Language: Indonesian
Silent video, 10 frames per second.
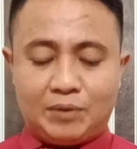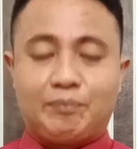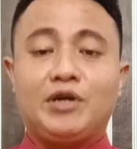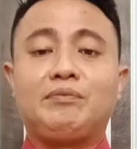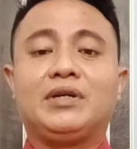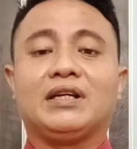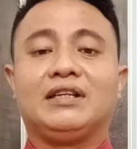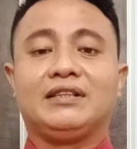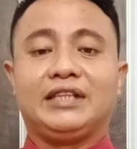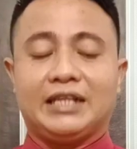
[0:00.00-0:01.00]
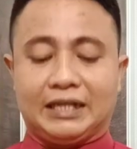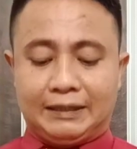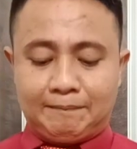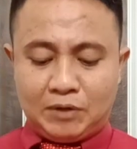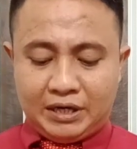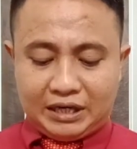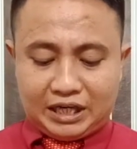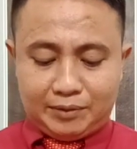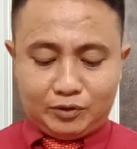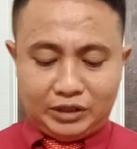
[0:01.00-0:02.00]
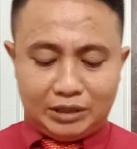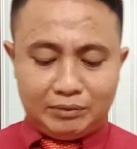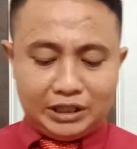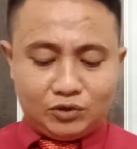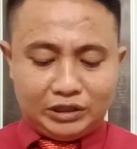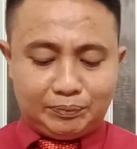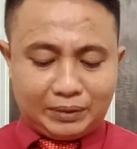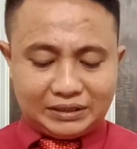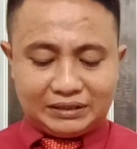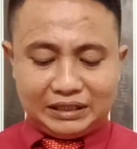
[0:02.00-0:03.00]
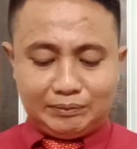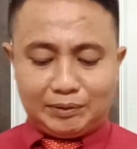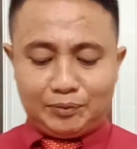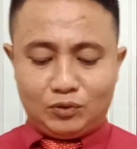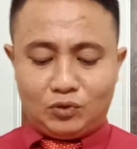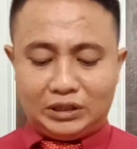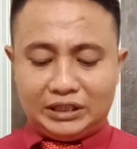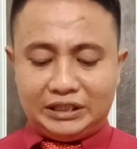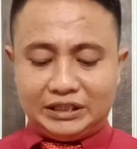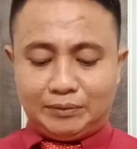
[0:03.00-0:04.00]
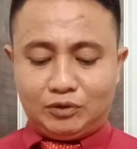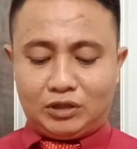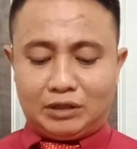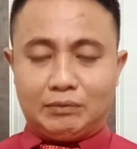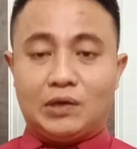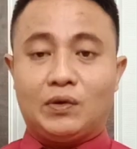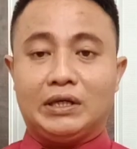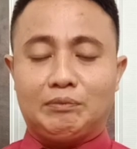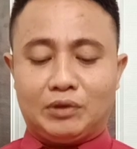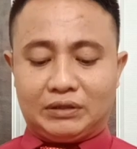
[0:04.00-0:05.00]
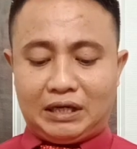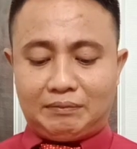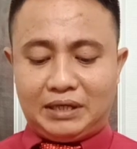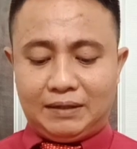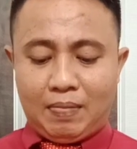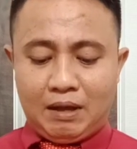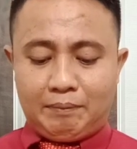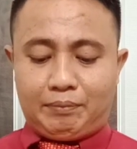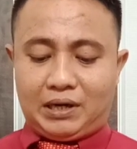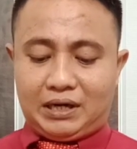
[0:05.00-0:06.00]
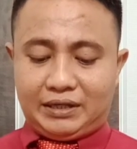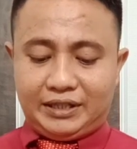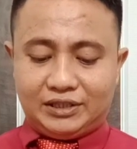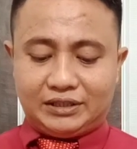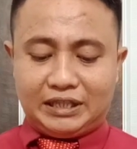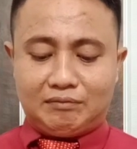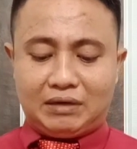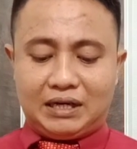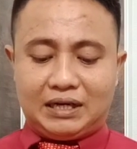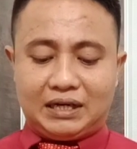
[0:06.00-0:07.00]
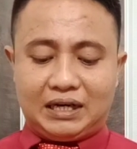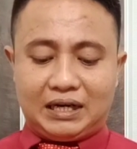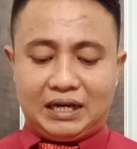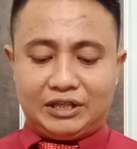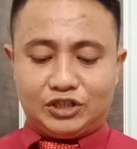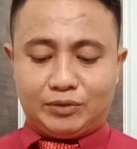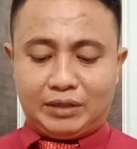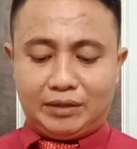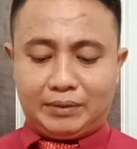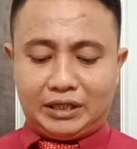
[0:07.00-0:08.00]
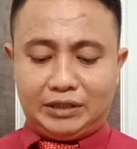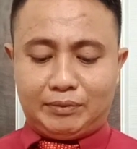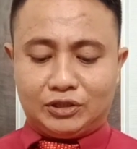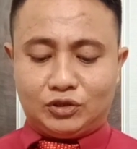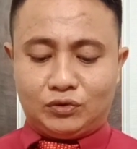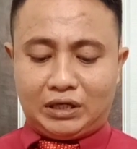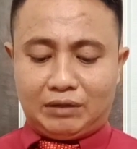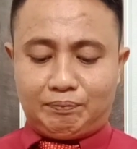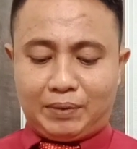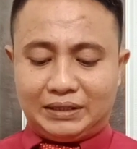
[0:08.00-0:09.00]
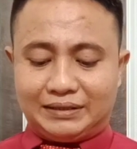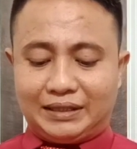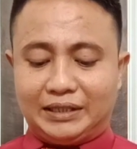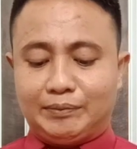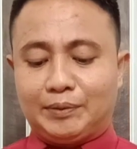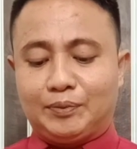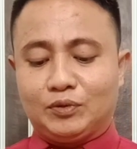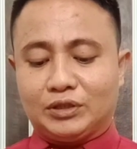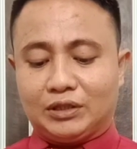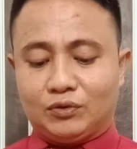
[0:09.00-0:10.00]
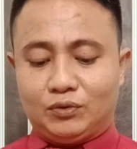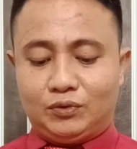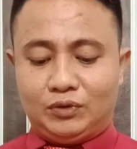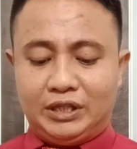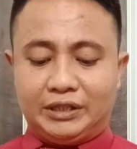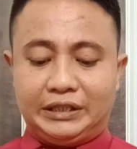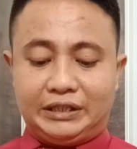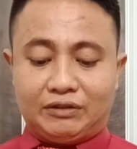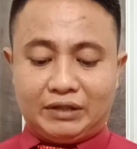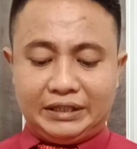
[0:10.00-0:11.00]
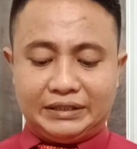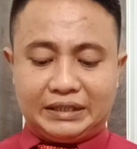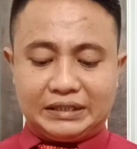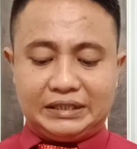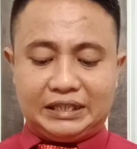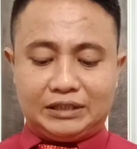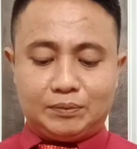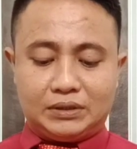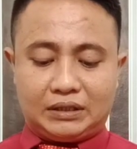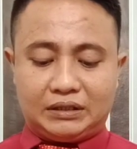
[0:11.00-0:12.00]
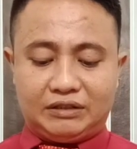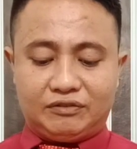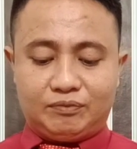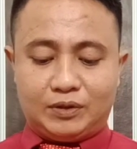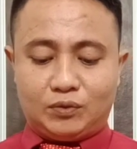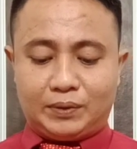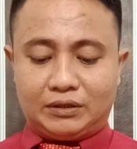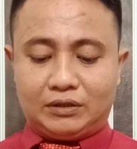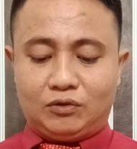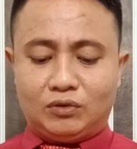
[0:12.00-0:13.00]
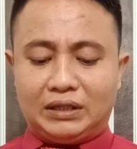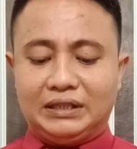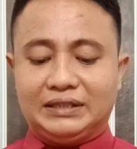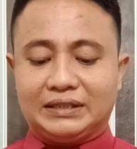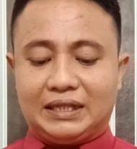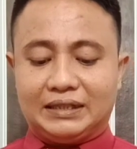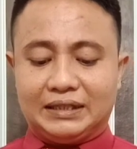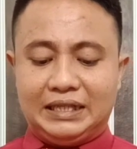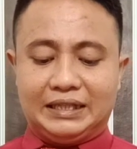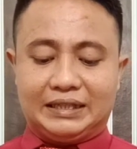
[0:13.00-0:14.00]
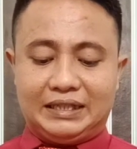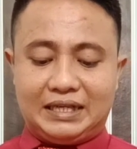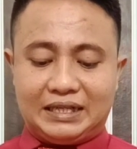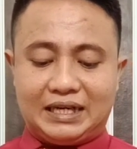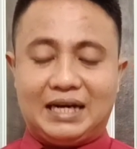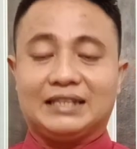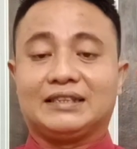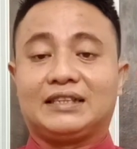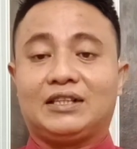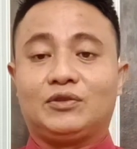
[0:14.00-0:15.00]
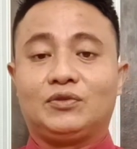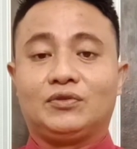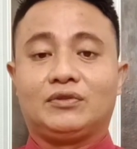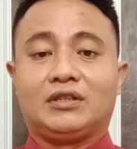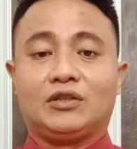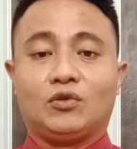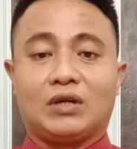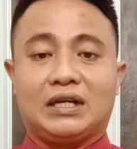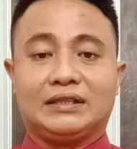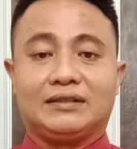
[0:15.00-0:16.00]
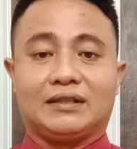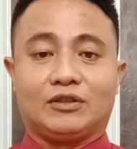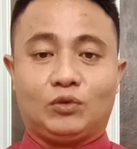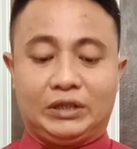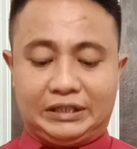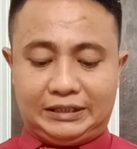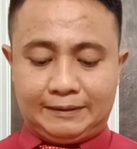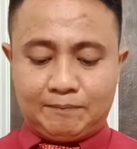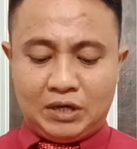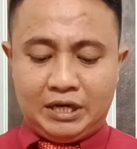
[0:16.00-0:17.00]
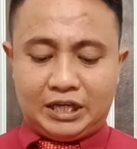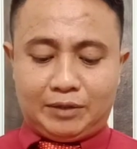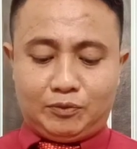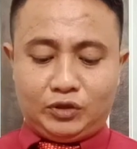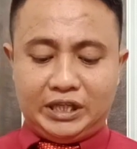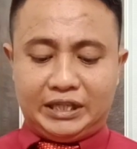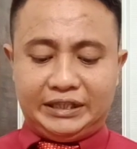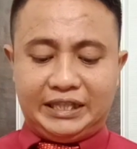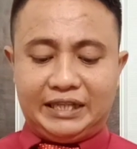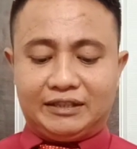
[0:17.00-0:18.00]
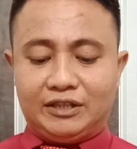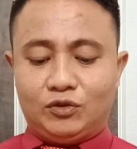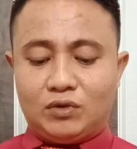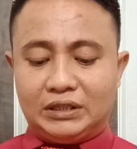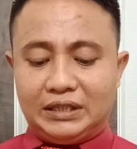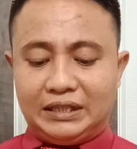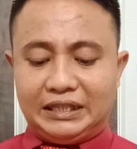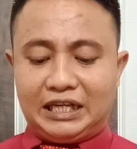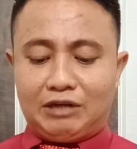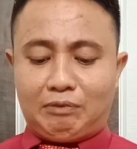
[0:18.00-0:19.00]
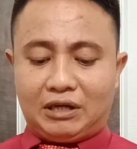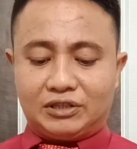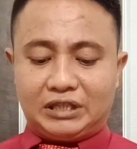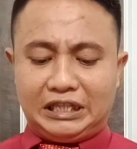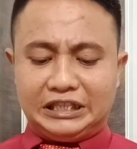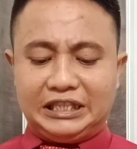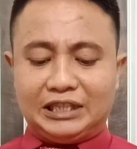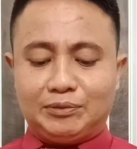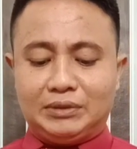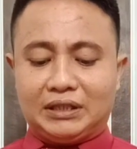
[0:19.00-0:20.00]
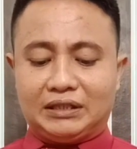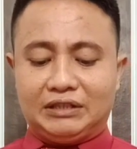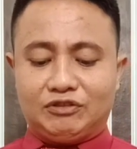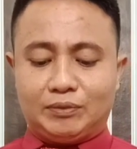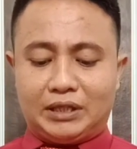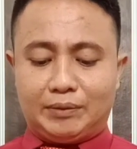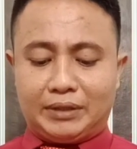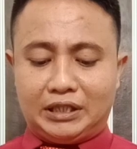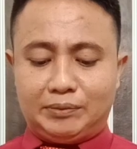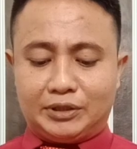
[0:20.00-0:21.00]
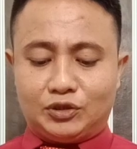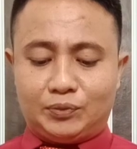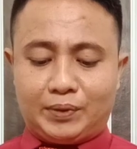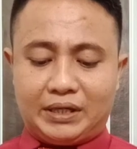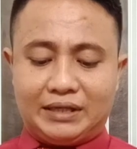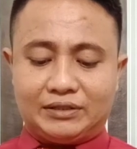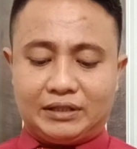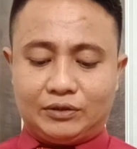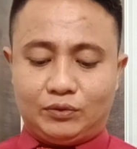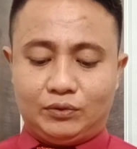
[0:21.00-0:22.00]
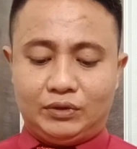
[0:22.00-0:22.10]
pemberhentian. Nah kemudian berikut di pasal 52-nya disebutkan bahwa yang pertama perangkat desa yang melanggar larangan sebagaimana dimaksud dalam pasal 51 dikenai sanksi administratif berupa teguran lisan dan atau teguran tertulis. Kemudian di ayat keduanya dalam hal sanksi administratif sebagaimana dimaksud pada ayat 1